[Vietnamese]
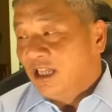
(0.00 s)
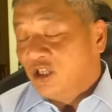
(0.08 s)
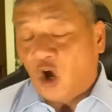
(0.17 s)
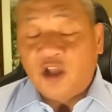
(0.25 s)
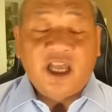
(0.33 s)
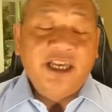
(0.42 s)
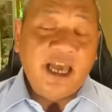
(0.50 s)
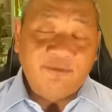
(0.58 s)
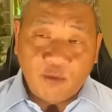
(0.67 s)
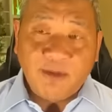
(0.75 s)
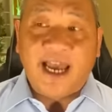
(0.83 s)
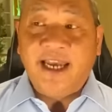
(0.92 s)
Cho tới giờ
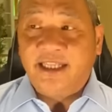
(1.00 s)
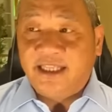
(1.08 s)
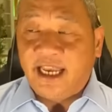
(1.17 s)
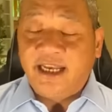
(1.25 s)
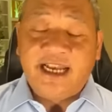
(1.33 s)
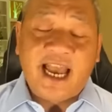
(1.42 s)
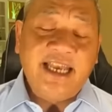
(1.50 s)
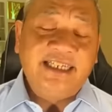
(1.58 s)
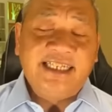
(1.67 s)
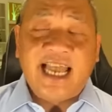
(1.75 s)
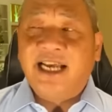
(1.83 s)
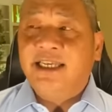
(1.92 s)
phút này thì cái
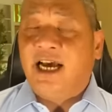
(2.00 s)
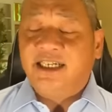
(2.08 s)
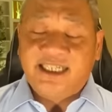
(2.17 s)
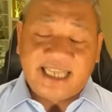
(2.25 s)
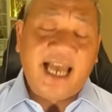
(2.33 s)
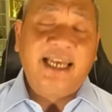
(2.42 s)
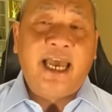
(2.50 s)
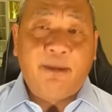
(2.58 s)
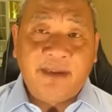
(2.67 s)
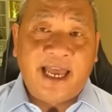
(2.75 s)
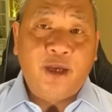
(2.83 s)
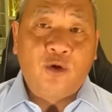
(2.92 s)
xác nhận sáng ngày
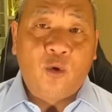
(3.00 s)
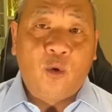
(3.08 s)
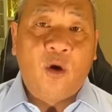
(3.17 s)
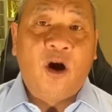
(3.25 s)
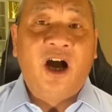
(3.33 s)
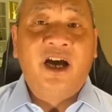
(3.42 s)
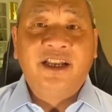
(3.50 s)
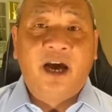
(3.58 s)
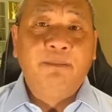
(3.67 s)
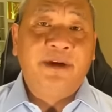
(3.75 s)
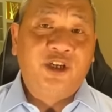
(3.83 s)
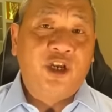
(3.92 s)
hôm nay của
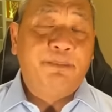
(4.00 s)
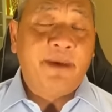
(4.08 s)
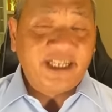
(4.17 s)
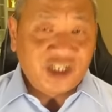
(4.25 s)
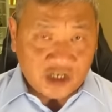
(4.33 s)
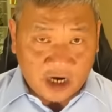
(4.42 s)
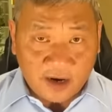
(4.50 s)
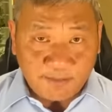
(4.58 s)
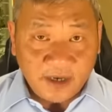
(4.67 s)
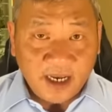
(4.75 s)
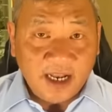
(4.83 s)
Dmitry Peskov